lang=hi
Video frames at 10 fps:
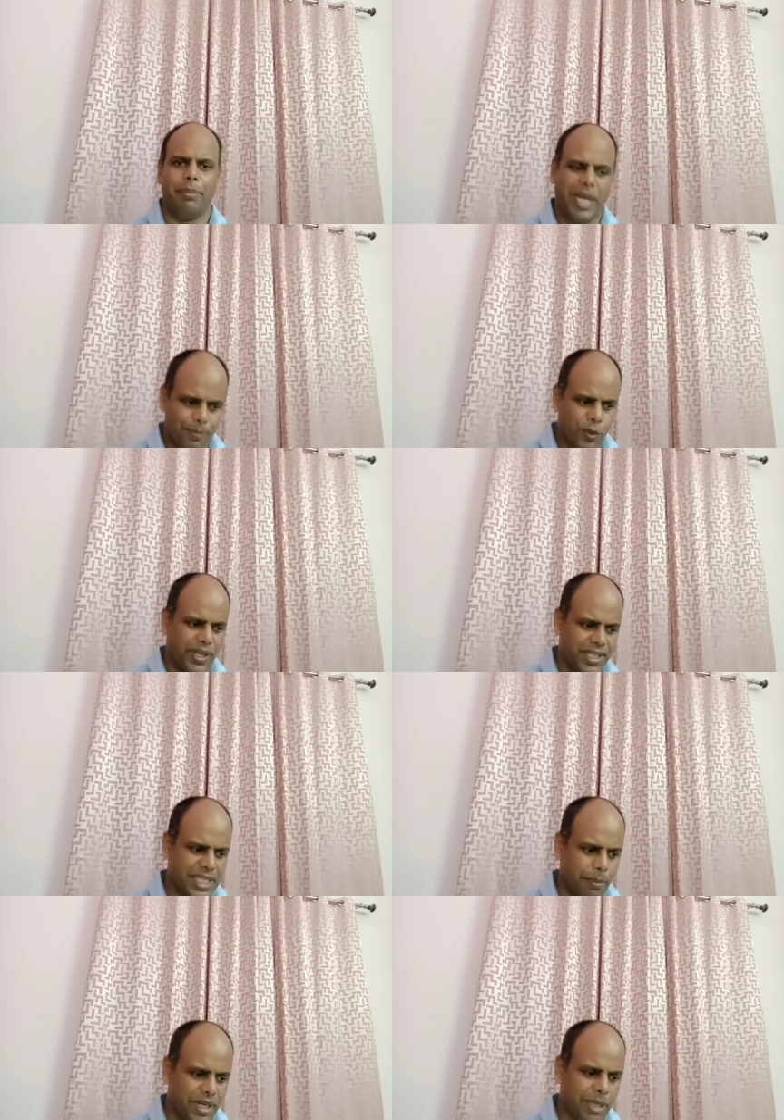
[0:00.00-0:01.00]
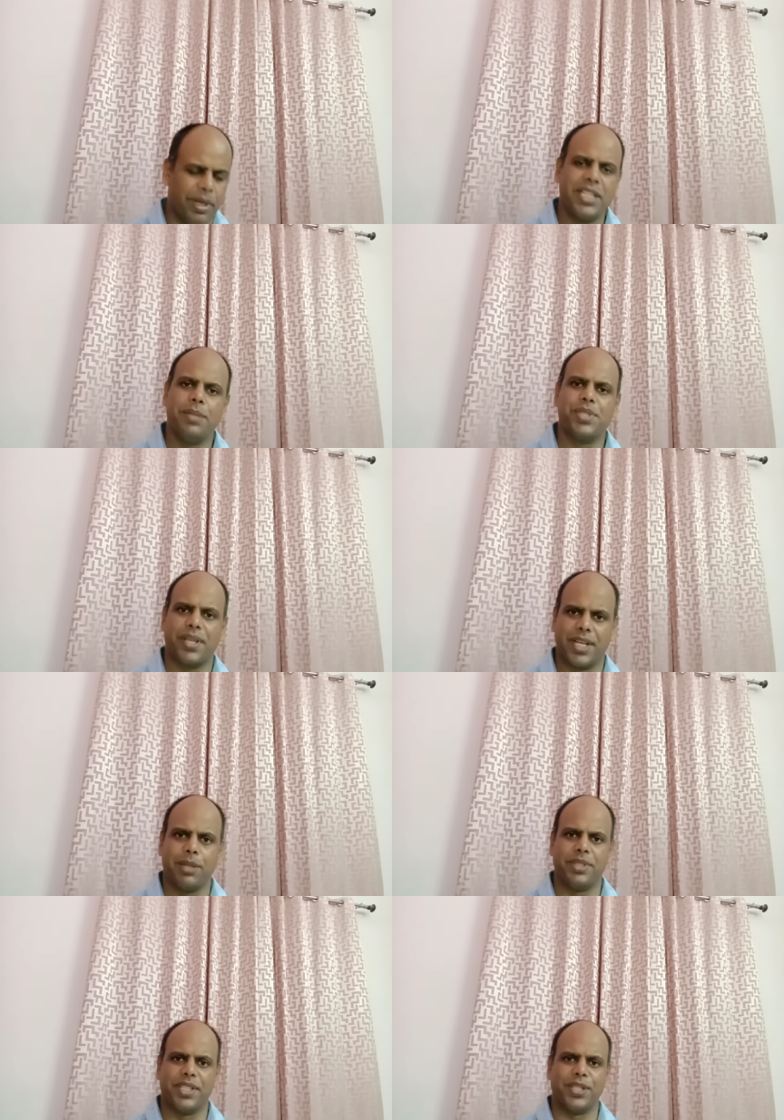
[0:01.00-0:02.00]
मैं आपको एक एग्जाम्पल के माध्यम से करके
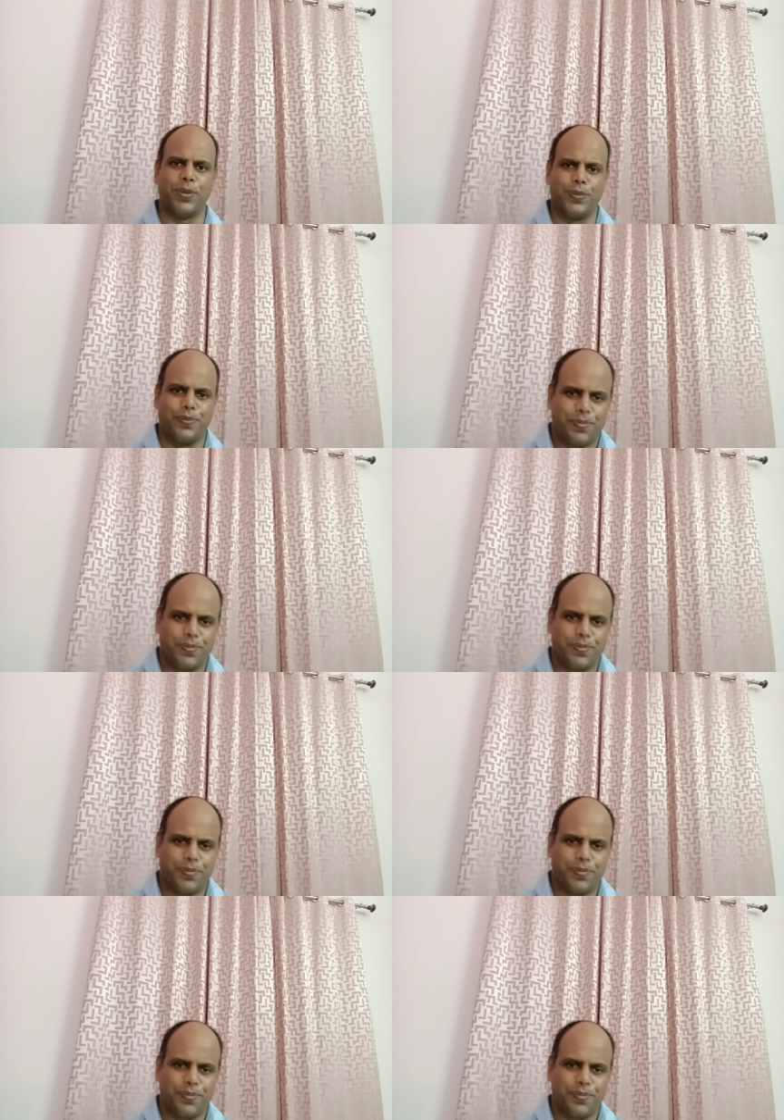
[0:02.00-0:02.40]
बताता हूं